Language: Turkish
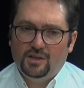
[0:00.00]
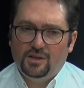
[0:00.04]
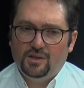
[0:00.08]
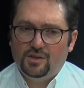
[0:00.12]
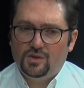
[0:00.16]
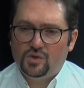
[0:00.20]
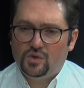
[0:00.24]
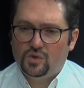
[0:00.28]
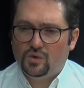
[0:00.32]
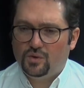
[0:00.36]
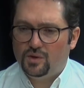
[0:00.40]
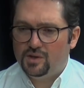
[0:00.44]

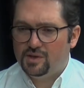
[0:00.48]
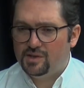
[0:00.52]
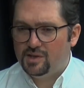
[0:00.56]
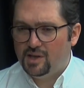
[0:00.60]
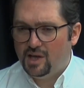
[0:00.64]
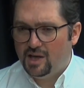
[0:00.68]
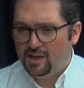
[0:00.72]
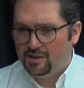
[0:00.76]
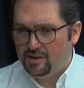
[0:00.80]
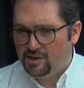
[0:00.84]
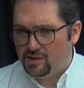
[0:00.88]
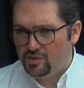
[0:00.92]
sonra
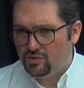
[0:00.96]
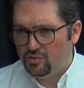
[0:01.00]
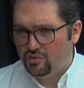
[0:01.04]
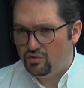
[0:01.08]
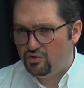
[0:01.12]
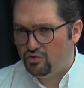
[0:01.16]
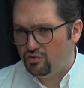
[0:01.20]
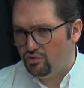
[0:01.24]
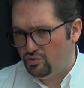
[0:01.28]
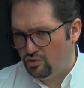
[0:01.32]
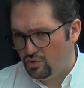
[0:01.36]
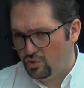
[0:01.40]
ertesi gün
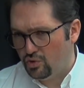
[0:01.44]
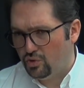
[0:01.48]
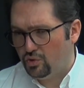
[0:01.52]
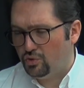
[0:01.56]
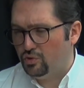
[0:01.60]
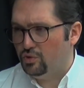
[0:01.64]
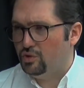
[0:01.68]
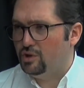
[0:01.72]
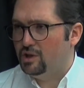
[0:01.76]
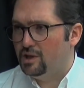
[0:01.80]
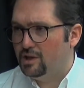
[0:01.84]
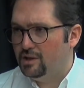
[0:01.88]
şunu
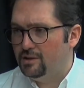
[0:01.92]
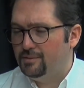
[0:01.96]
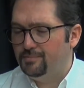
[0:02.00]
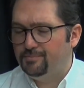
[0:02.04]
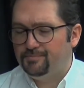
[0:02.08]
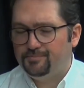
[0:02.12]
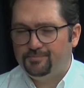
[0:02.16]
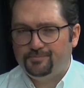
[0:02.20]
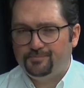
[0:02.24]
gördük ki